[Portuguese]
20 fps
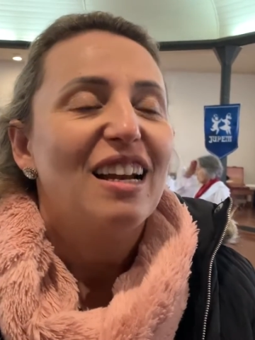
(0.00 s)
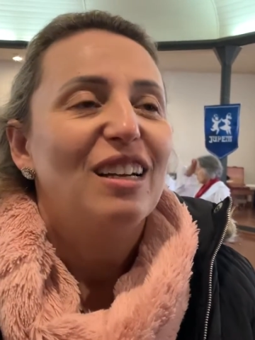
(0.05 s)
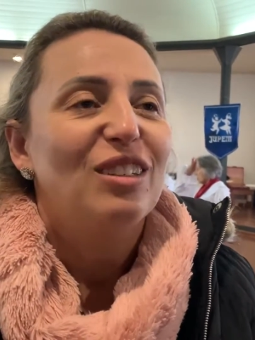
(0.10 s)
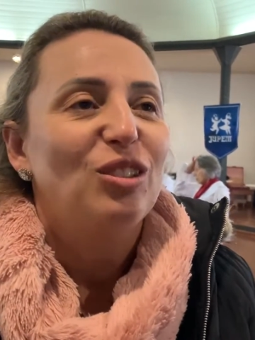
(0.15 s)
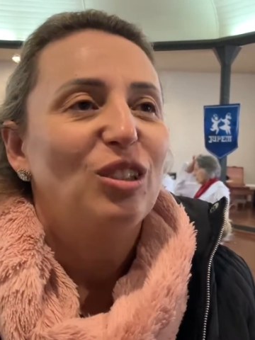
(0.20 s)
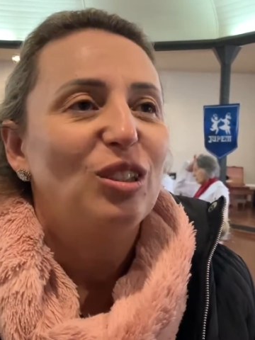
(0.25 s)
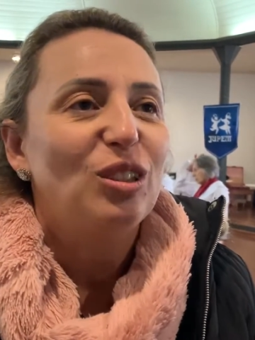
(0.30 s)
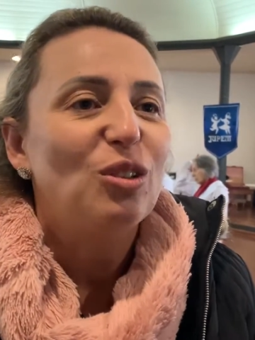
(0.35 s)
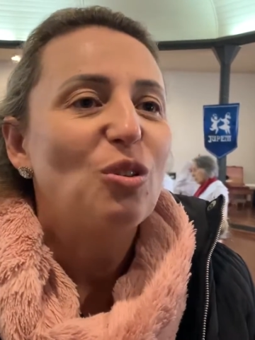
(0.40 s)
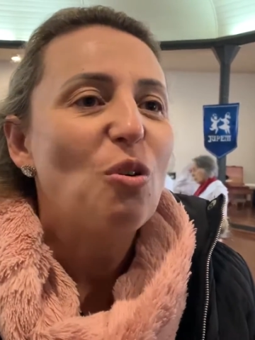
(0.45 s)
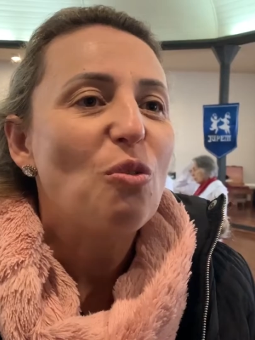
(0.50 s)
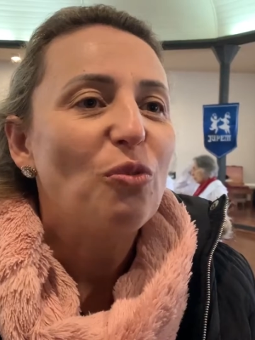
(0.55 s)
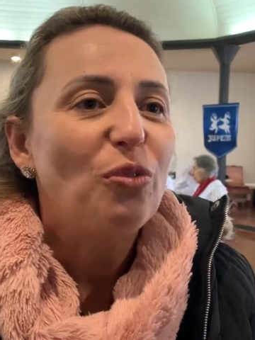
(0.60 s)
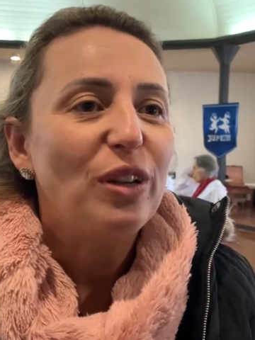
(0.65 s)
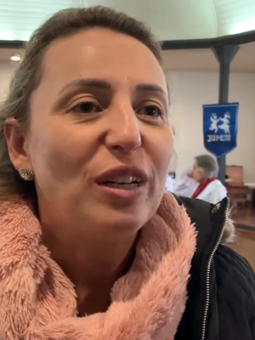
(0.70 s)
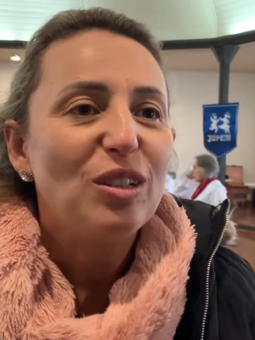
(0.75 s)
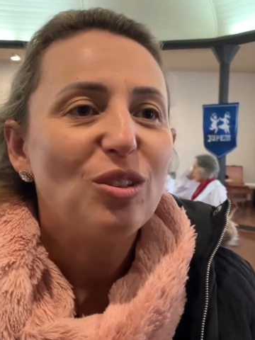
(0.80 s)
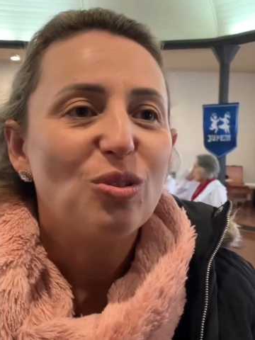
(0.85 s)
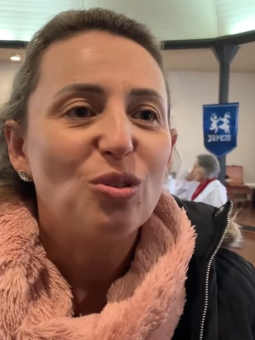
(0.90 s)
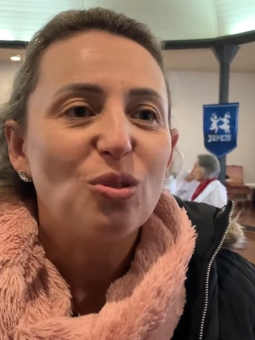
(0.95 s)
a gente
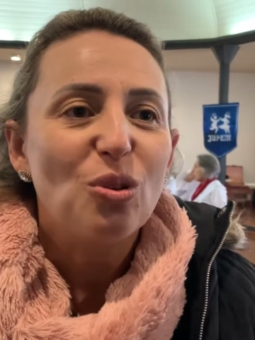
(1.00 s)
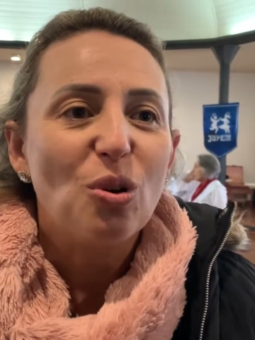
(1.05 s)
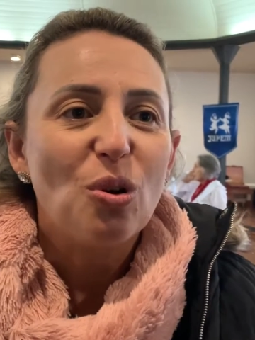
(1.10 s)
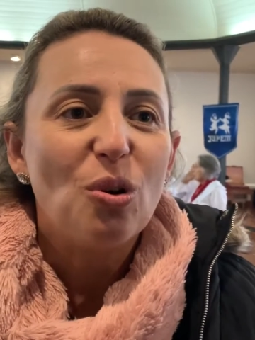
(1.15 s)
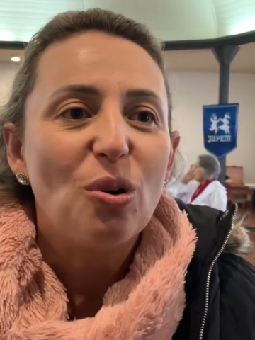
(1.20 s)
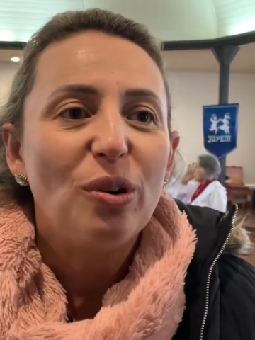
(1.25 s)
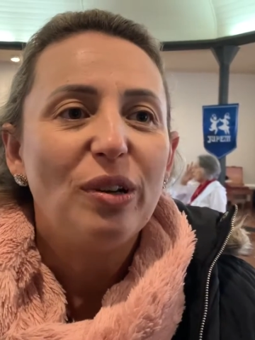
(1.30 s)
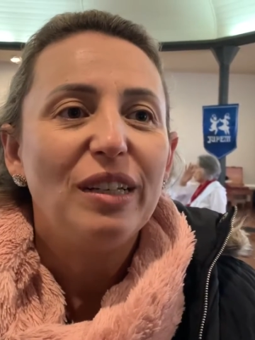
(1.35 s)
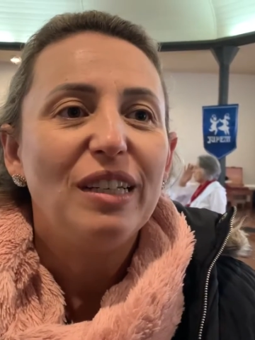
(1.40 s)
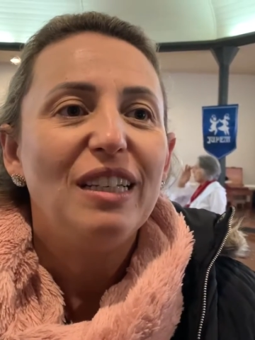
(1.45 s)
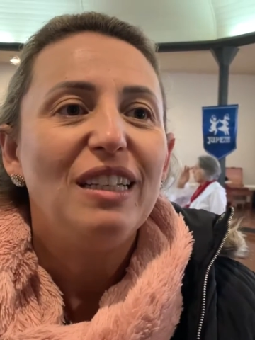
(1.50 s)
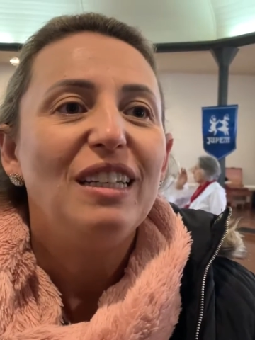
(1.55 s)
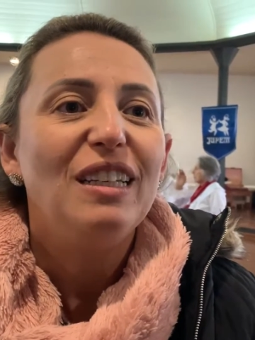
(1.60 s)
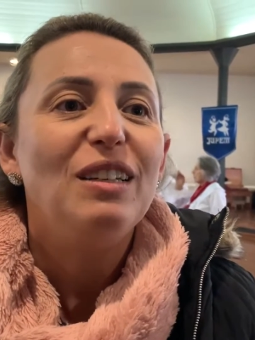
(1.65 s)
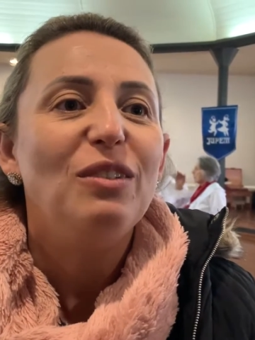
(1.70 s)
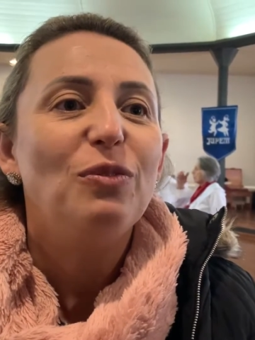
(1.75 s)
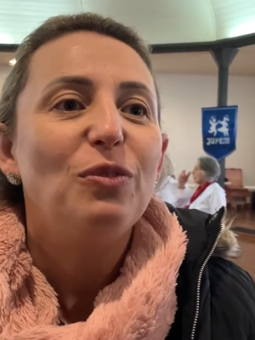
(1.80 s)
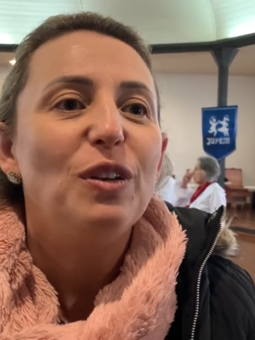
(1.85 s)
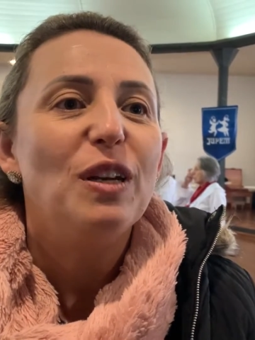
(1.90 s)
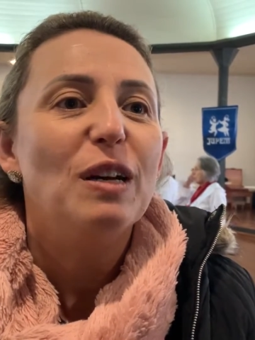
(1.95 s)
conversou e
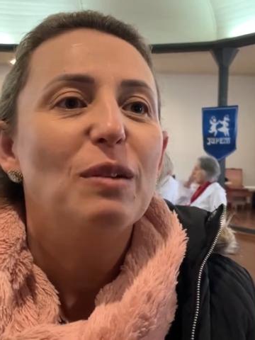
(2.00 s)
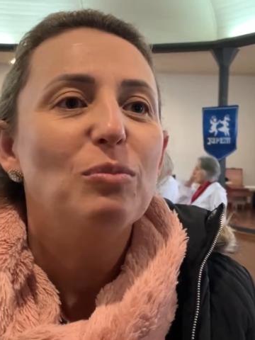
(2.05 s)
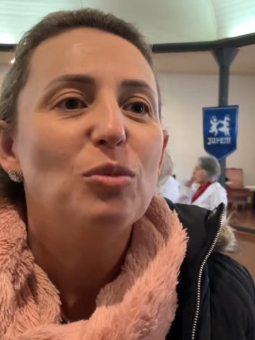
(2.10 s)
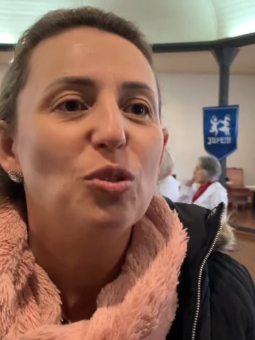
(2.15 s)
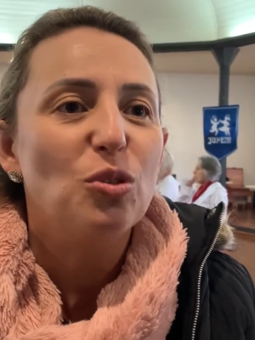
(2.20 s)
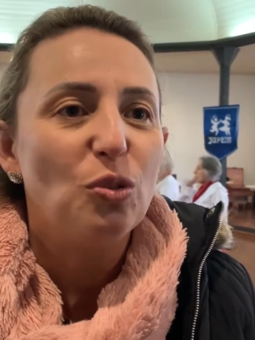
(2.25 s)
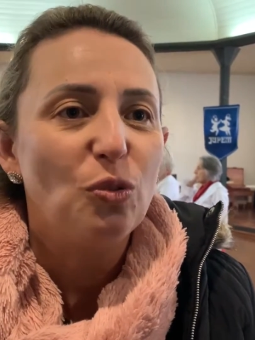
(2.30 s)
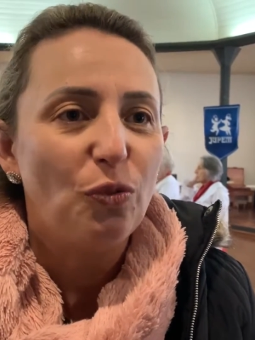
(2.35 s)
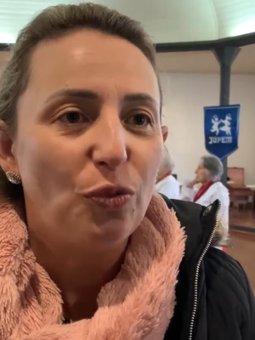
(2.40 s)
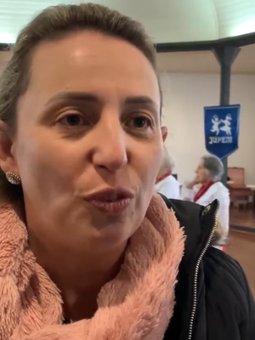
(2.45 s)
enviamos o